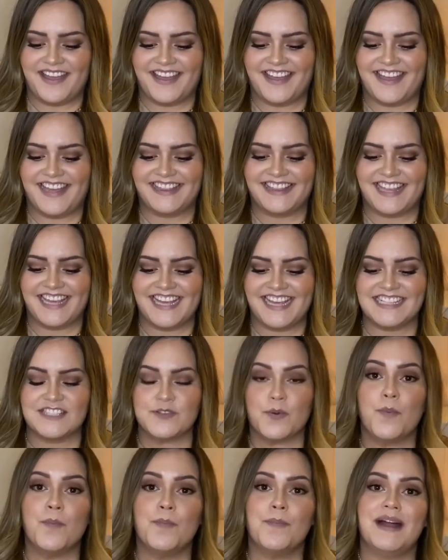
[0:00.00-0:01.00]
que tengas
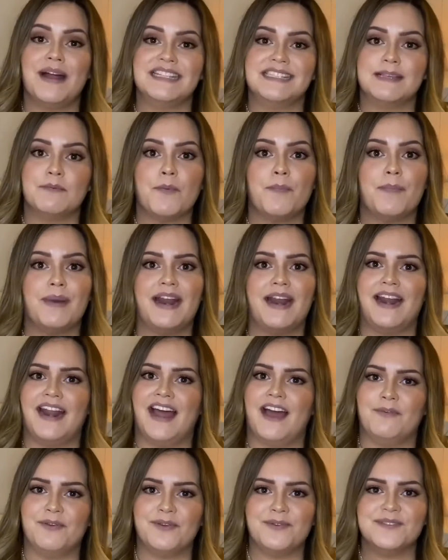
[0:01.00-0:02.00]
un bálsamo para
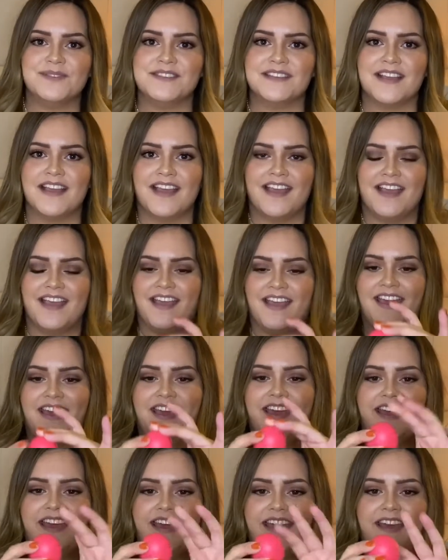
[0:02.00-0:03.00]
labios,
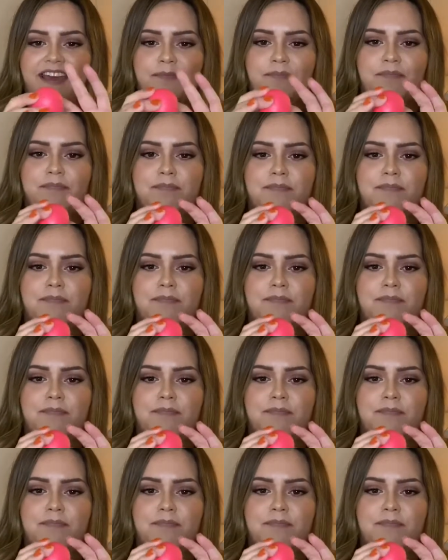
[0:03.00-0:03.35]
eh, me